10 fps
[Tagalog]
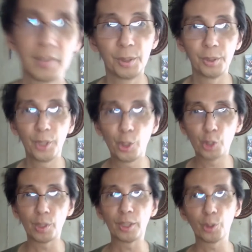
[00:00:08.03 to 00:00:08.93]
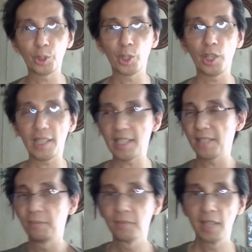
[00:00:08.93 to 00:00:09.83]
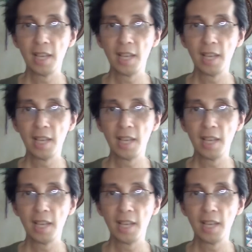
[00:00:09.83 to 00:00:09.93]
So, the usual, two stories.